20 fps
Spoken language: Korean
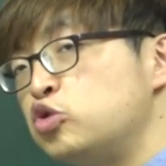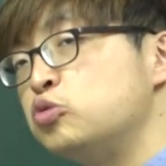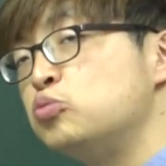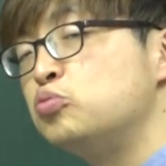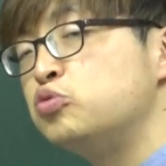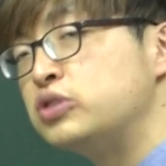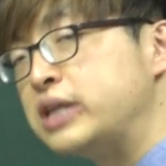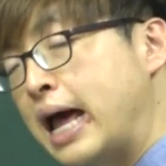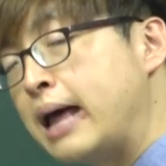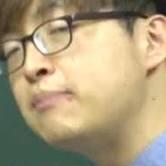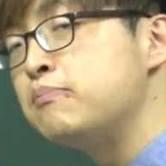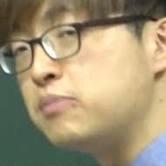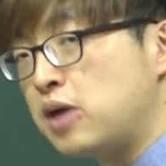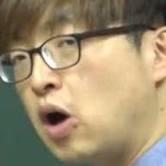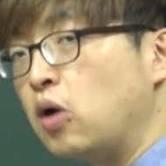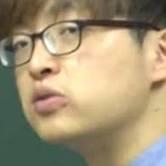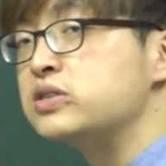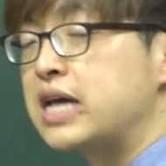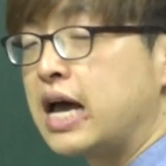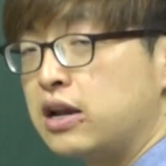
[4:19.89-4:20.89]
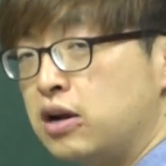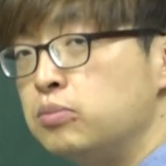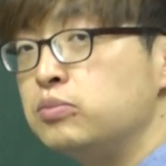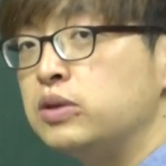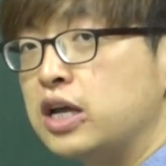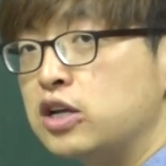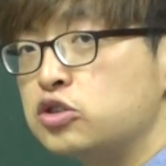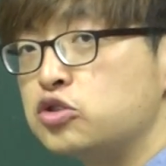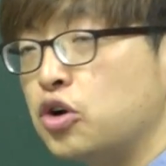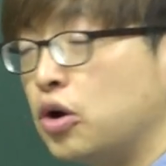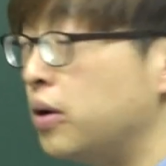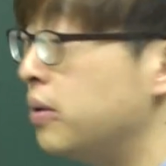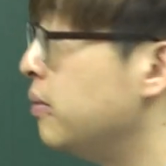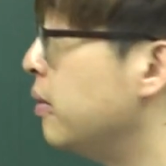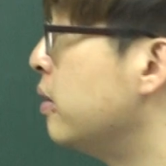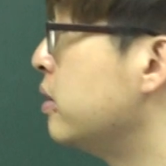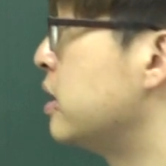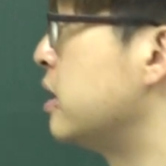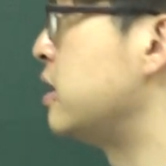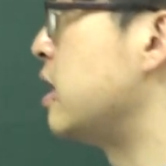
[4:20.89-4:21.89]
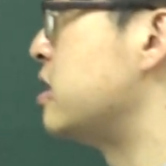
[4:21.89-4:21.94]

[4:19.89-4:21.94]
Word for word: 충분한 명사 이러면 되죠. 자,